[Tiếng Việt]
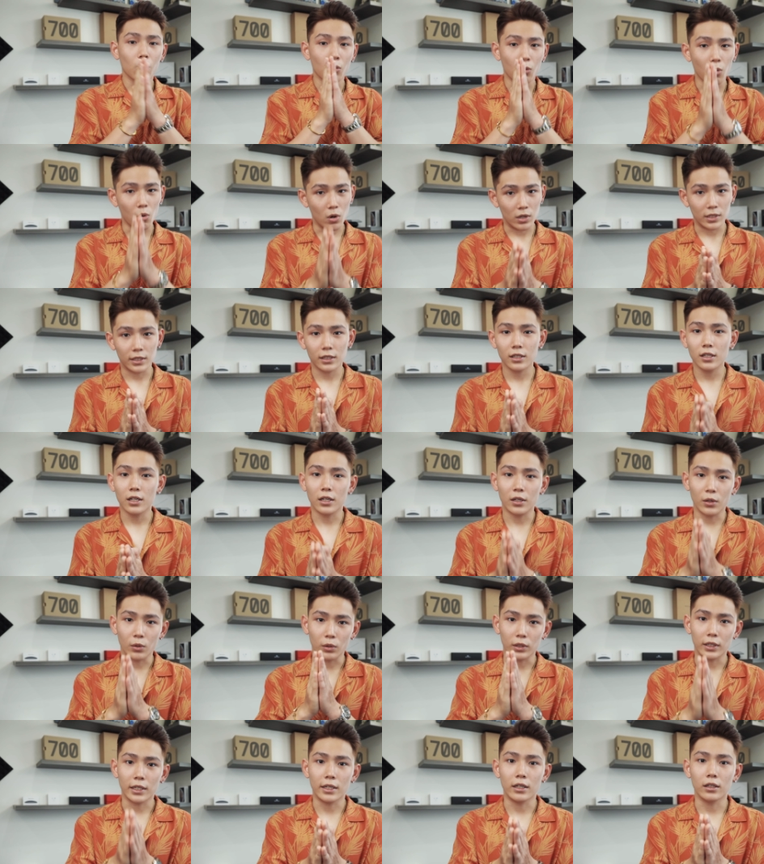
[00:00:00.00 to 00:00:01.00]
của những người
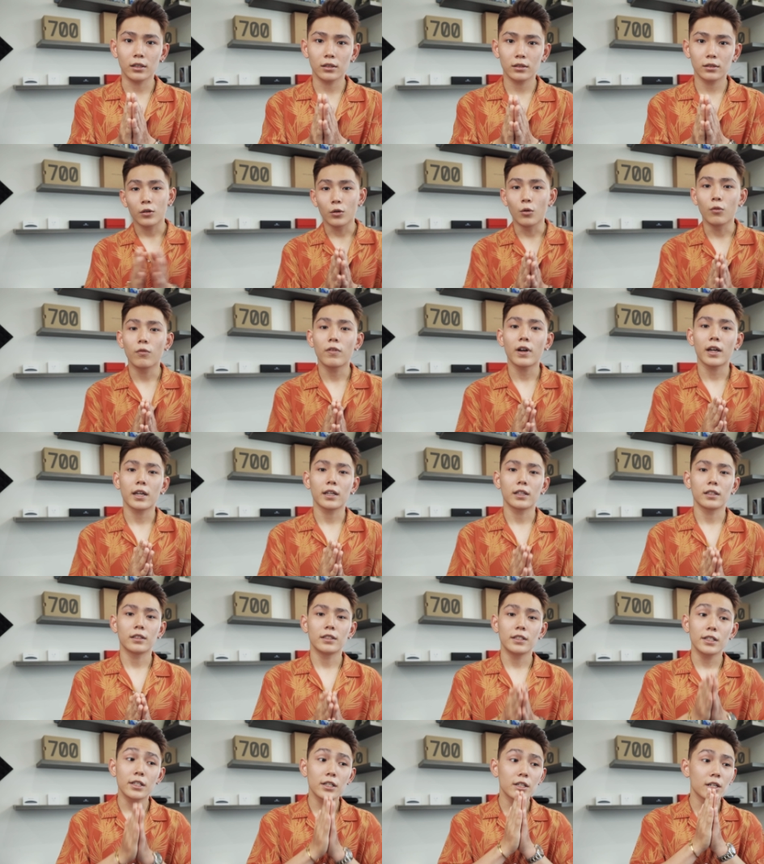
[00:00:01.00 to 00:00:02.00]
nổi tiếng đúng vậy
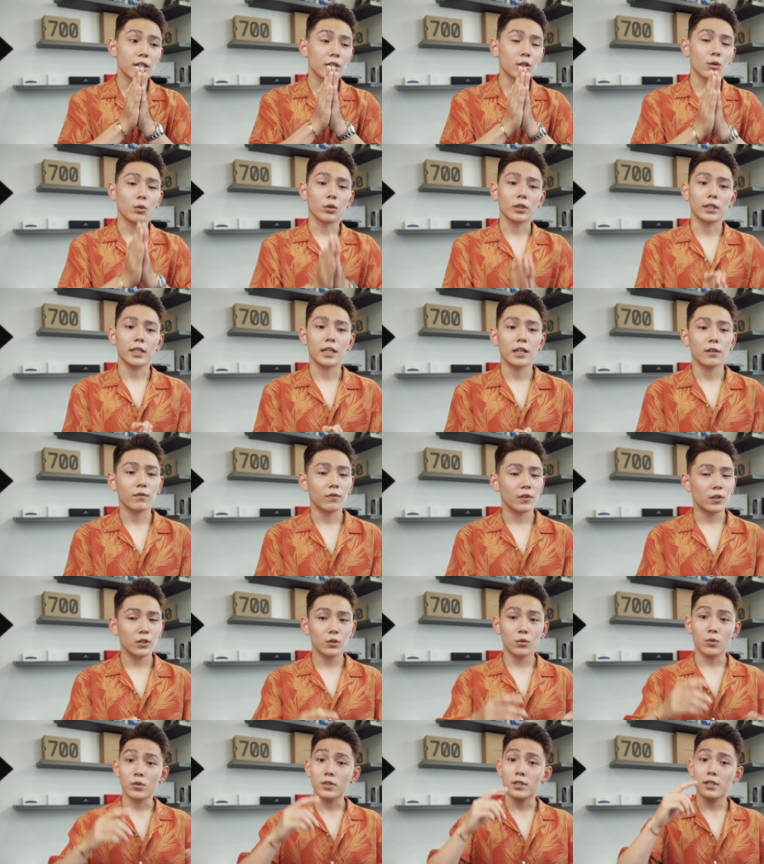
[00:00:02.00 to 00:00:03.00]
những người nổi tiếng ví
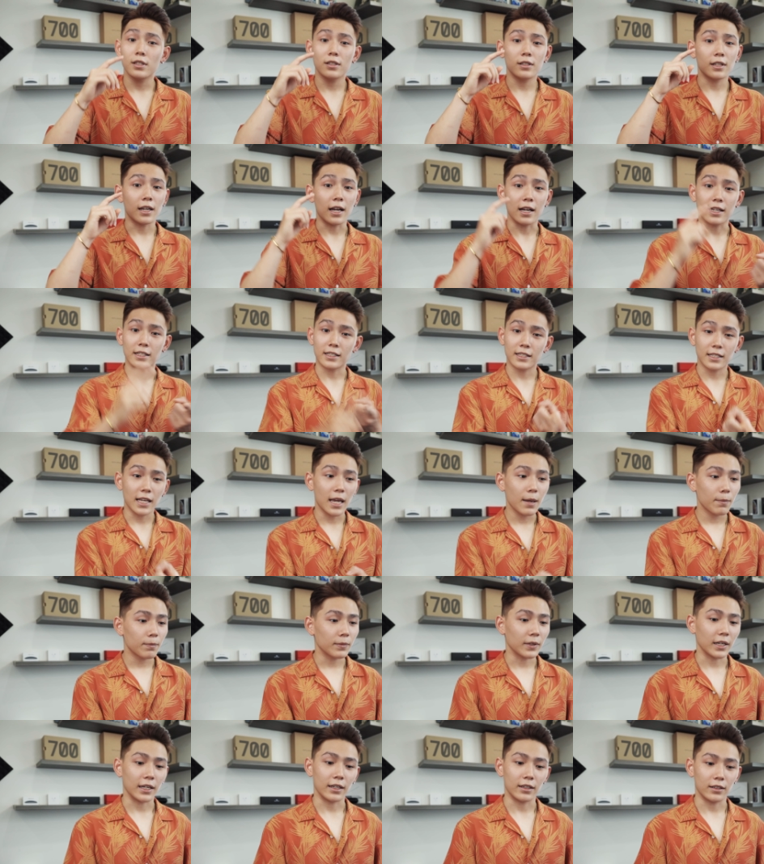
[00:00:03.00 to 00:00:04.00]
dụ như là
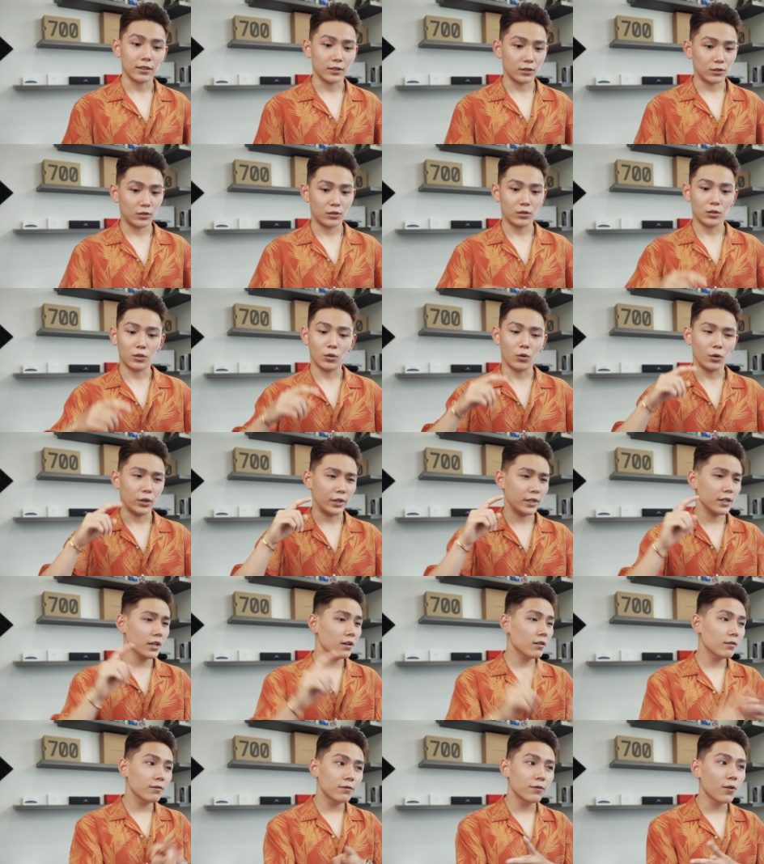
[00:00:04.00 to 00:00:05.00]
sếp này rồi
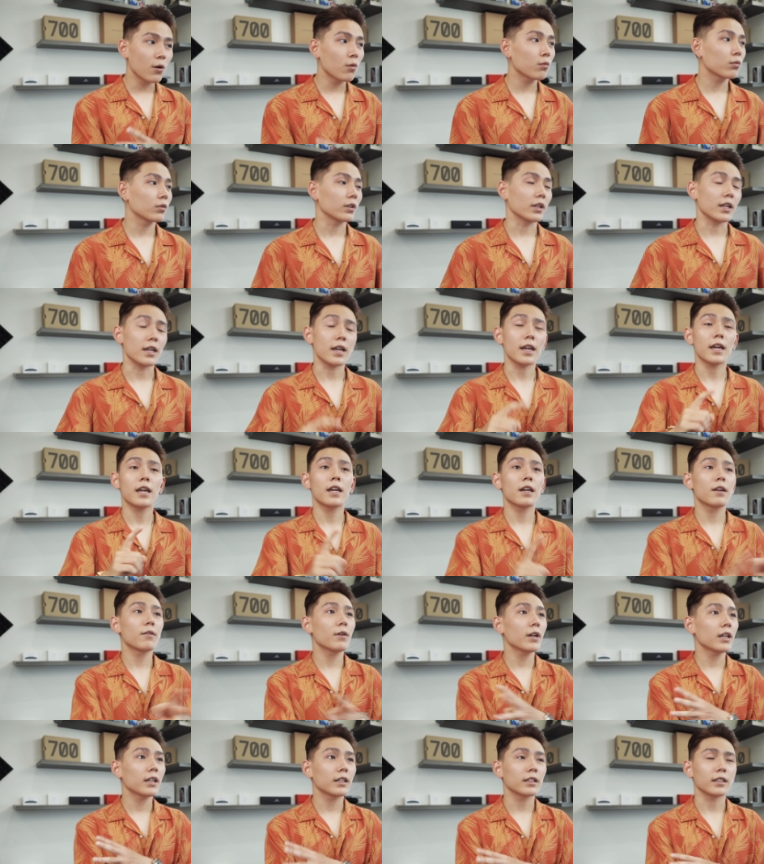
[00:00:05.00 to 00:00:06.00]
đức phúc này
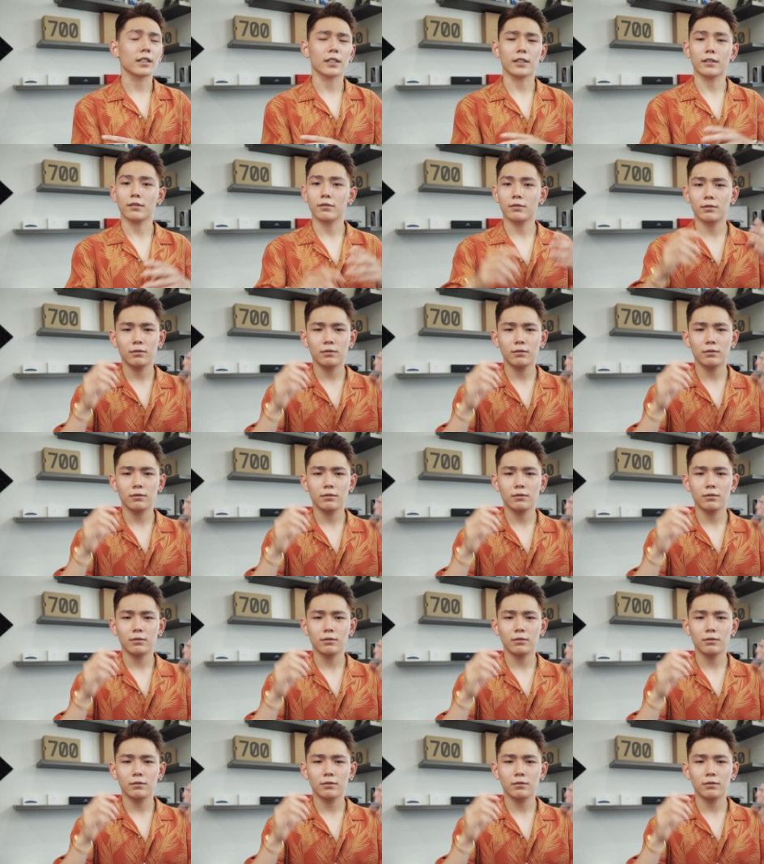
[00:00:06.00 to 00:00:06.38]
eric này